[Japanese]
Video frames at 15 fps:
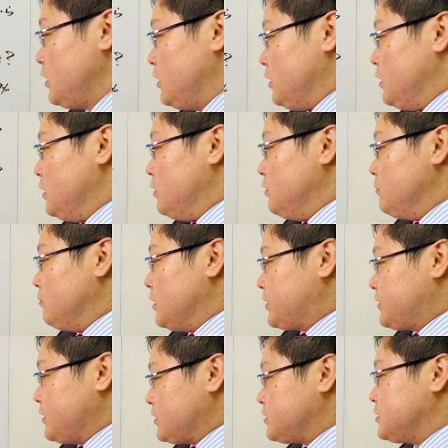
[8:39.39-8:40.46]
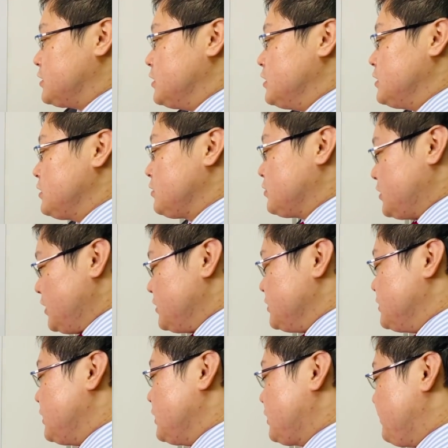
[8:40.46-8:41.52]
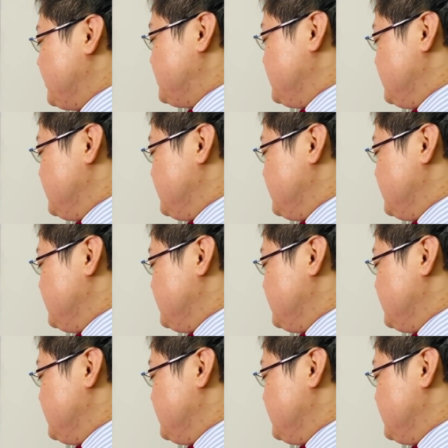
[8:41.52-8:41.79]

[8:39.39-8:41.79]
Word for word: えー、全く答えていただきません